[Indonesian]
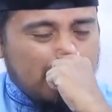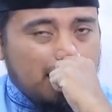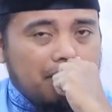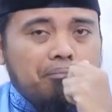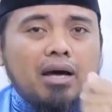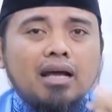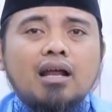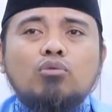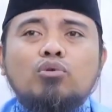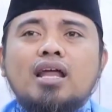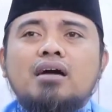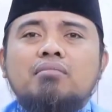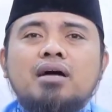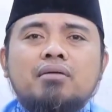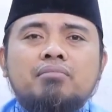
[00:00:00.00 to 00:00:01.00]
Para
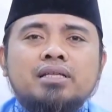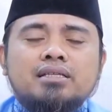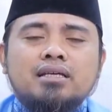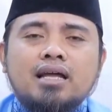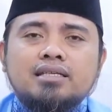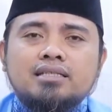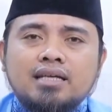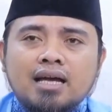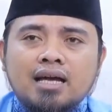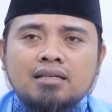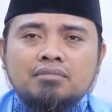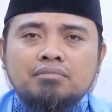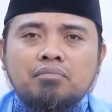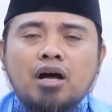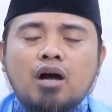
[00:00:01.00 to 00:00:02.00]
ulama
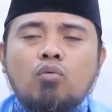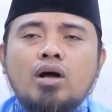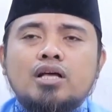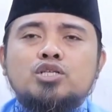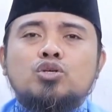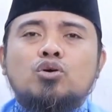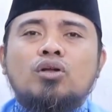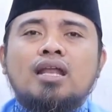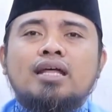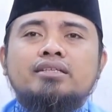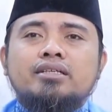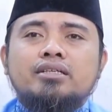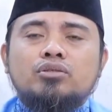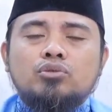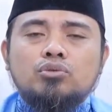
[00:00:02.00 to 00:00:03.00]
menjelaskan bahwa solat
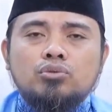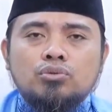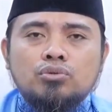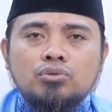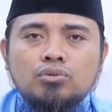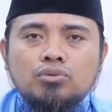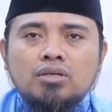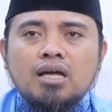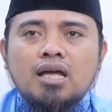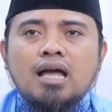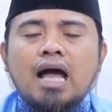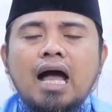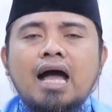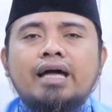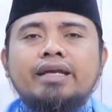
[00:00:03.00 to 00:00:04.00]
itu
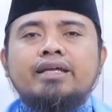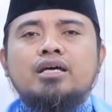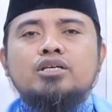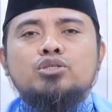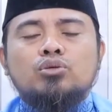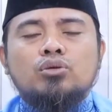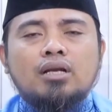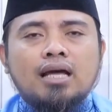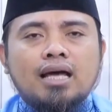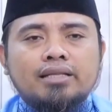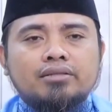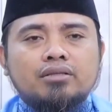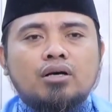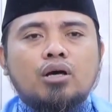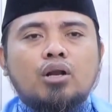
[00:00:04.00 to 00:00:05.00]
ada solat
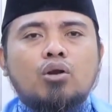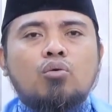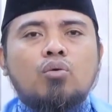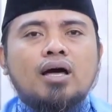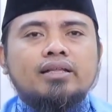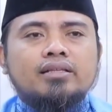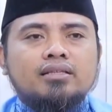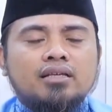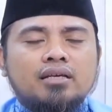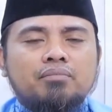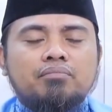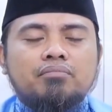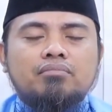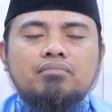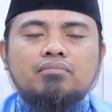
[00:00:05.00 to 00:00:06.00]

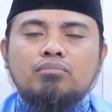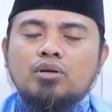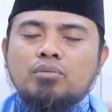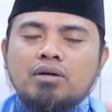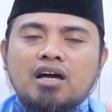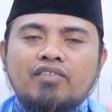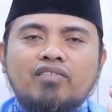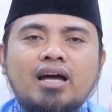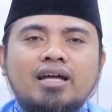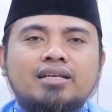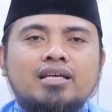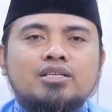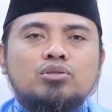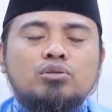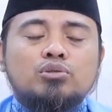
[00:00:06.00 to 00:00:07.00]
rawatib, mohon maaf,
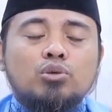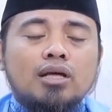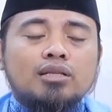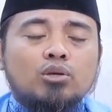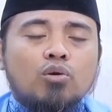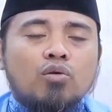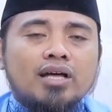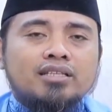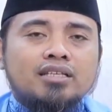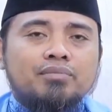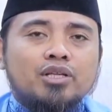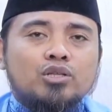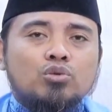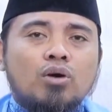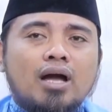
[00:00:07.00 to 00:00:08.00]
ada solat rawatib
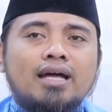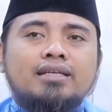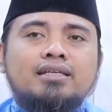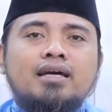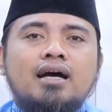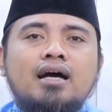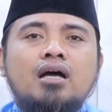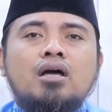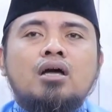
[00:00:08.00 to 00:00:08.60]
itu ada